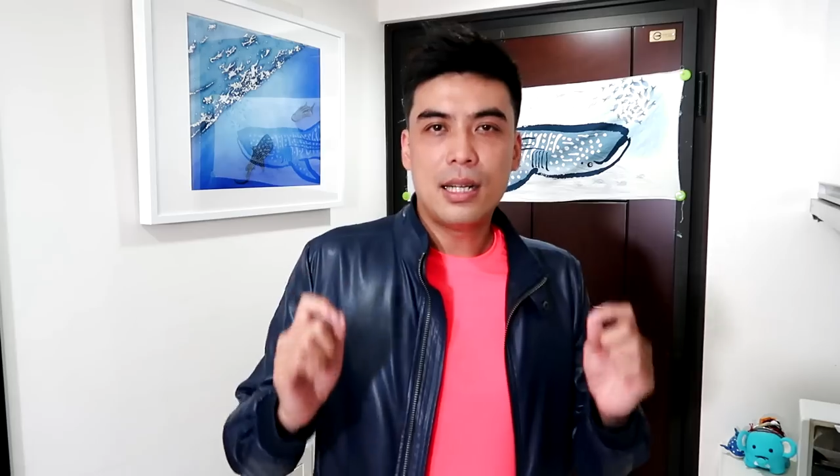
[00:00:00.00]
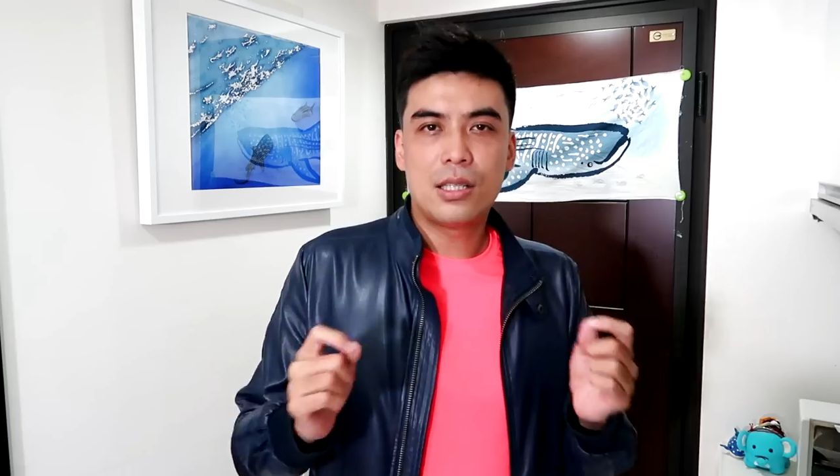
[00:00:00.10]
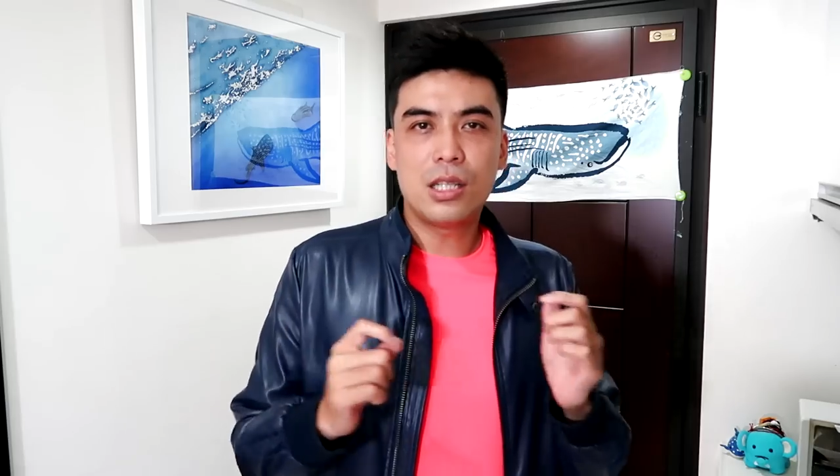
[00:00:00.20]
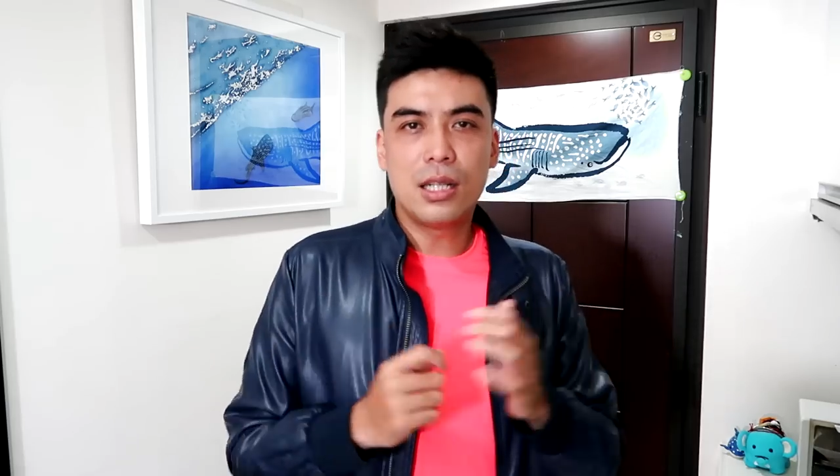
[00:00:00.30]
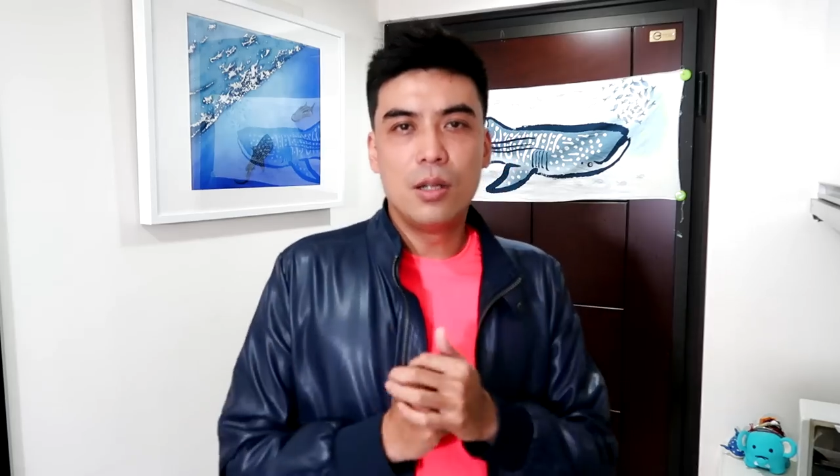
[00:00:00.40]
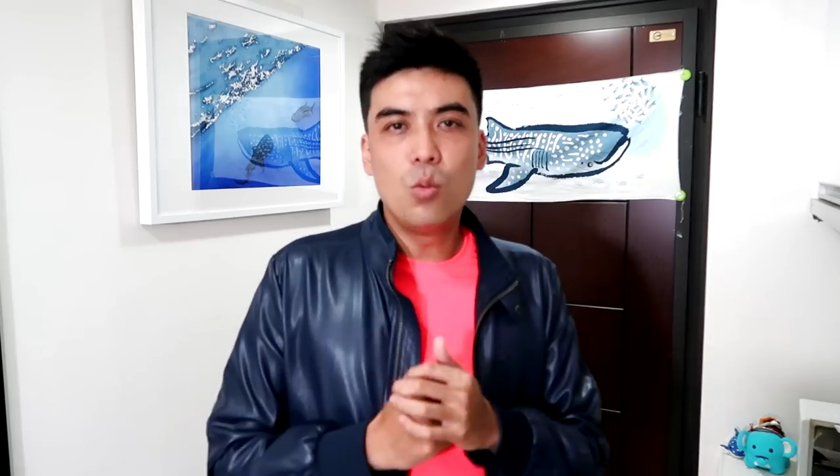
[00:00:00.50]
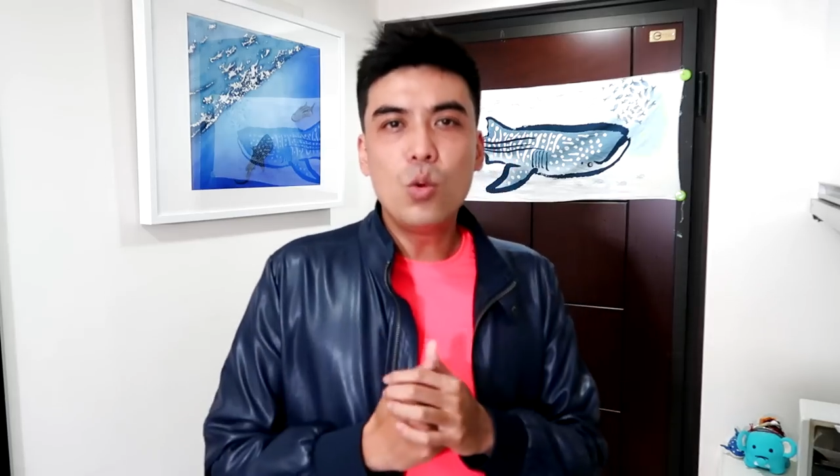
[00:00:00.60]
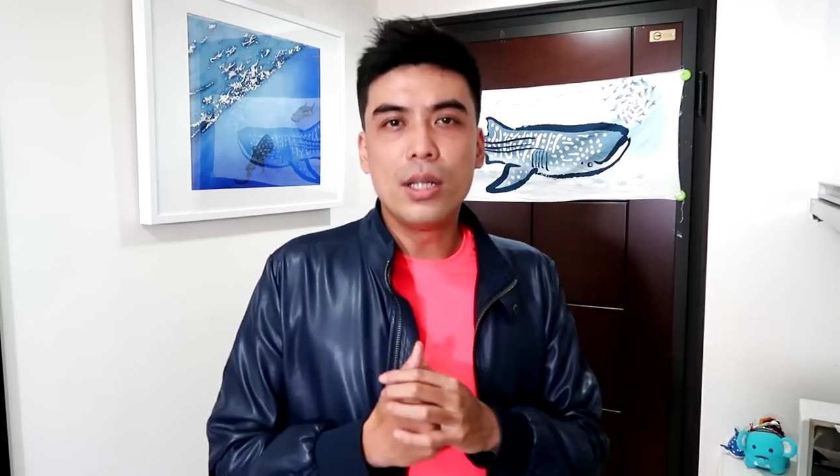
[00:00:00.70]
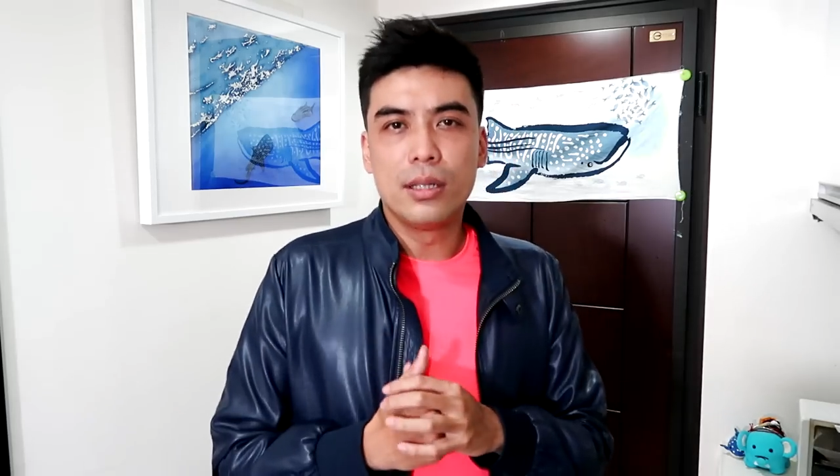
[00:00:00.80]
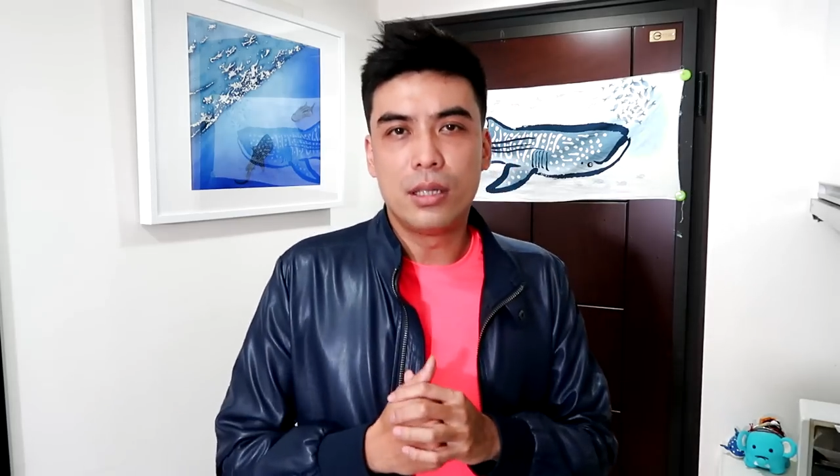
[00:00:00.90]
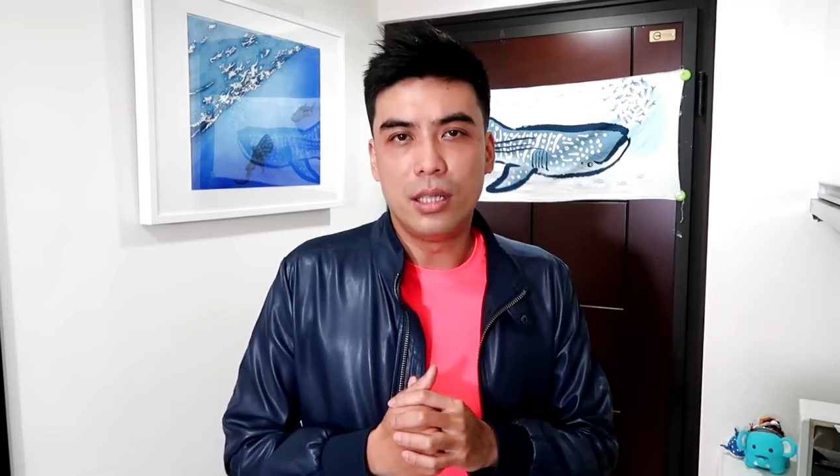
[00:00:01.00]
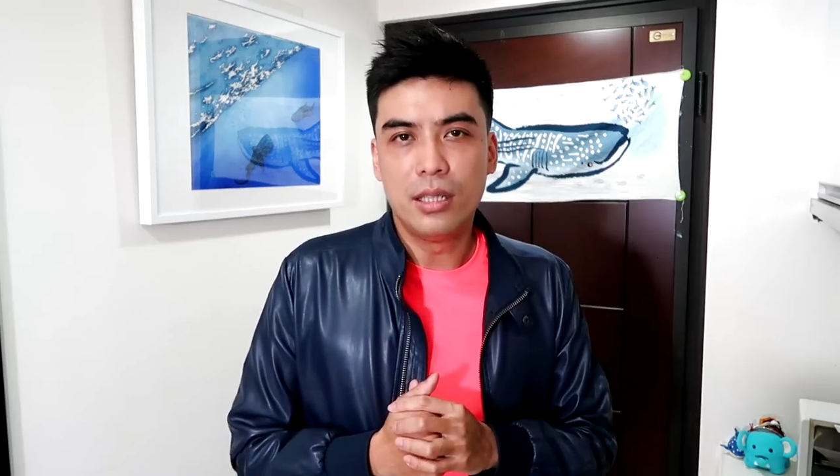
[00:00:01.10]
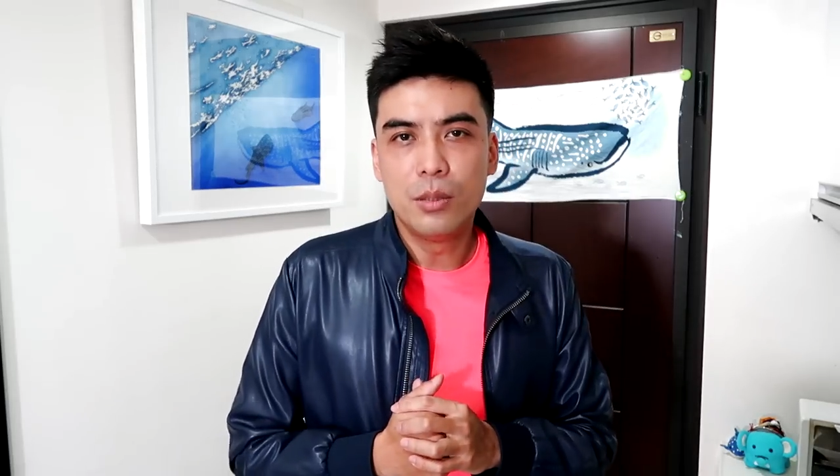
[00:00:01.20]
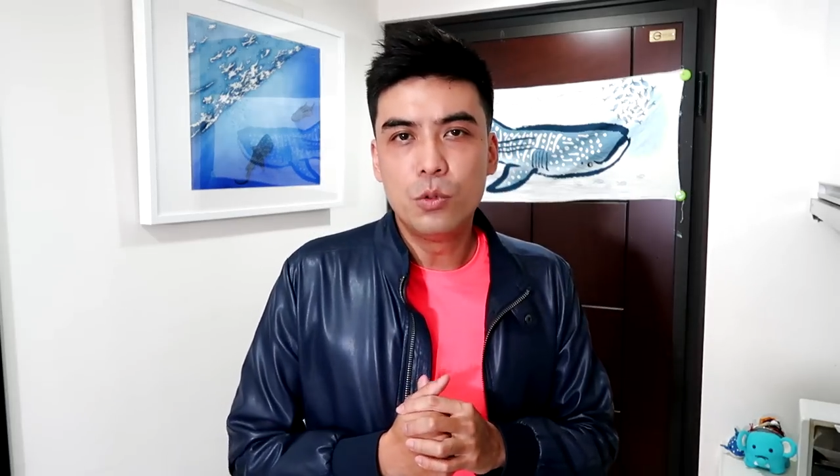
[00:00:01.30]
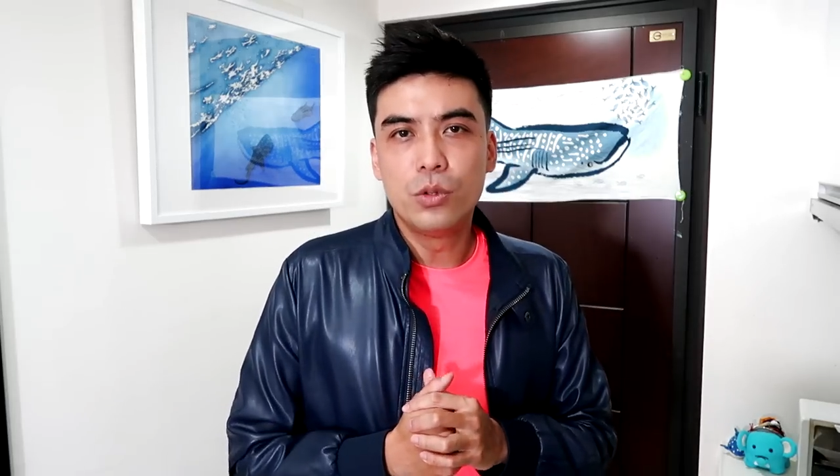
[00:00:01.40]
那这个问
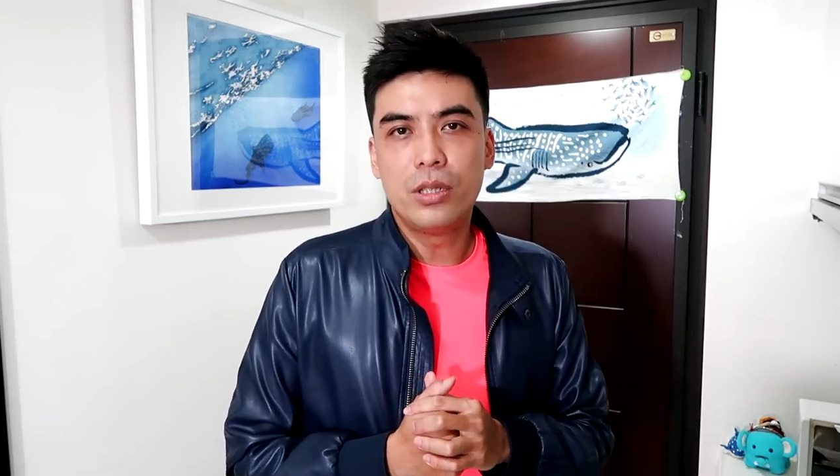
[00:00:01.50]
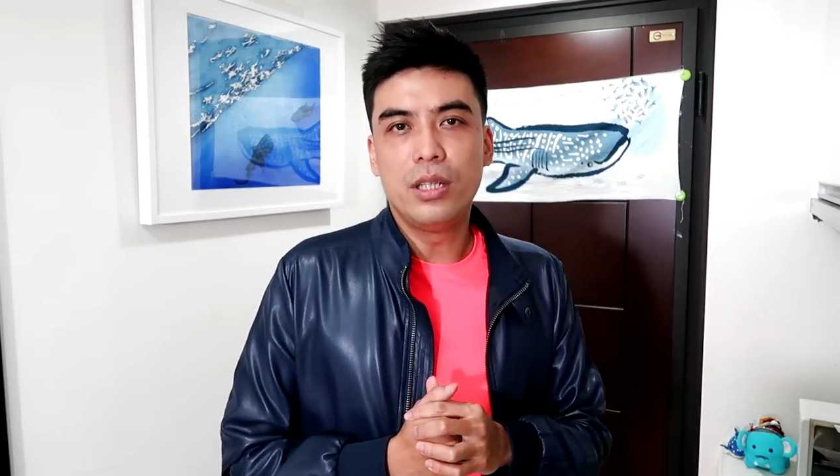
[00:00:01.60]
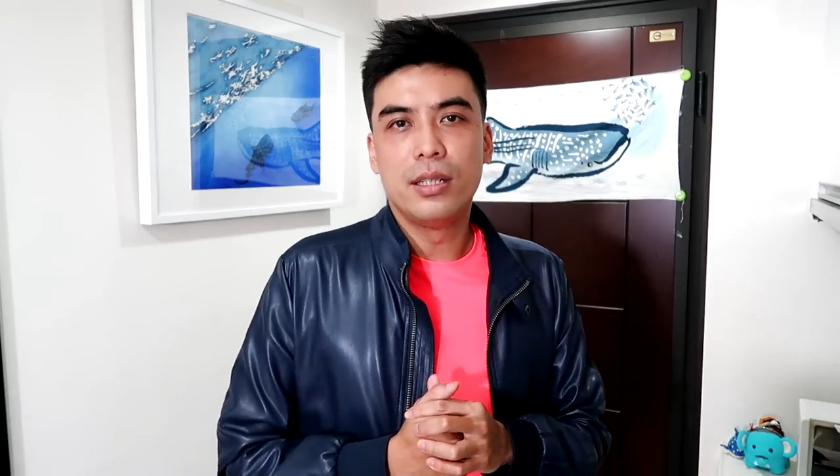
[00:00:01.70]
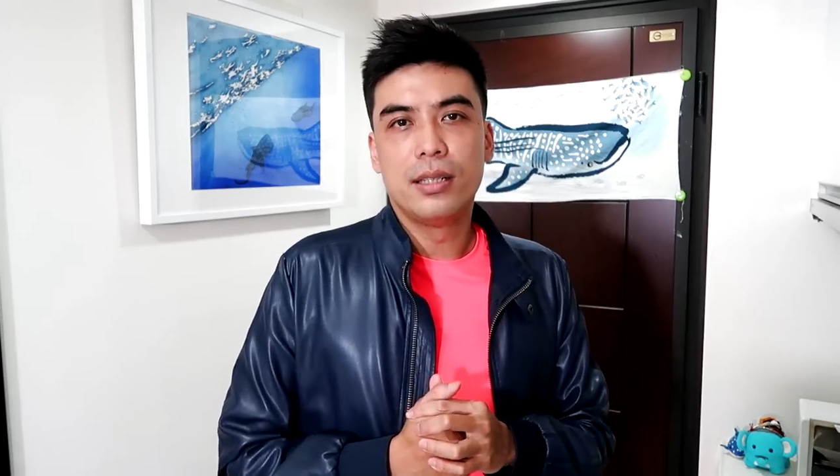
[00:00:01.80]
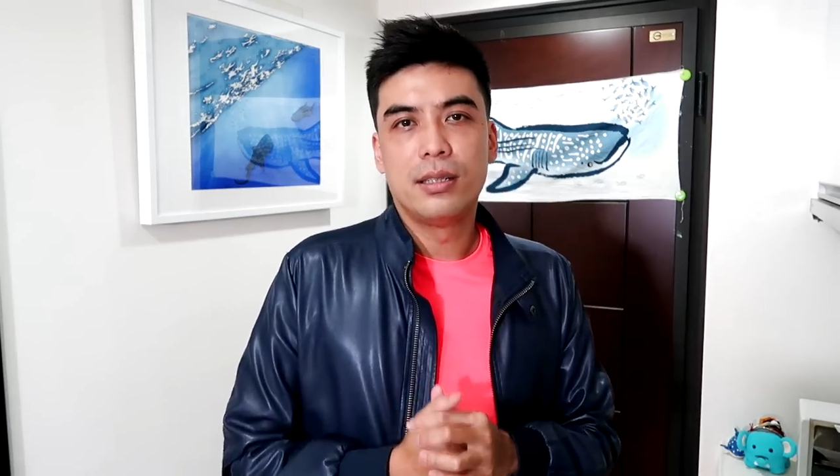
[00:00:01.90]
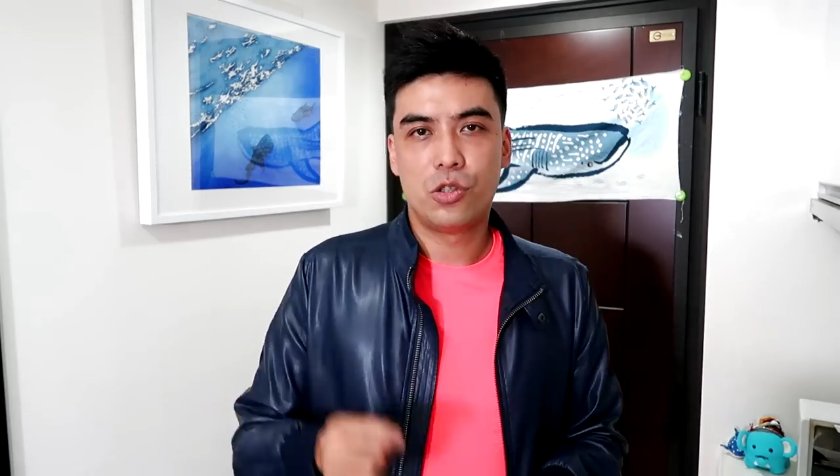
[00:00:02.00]
题的目的呢，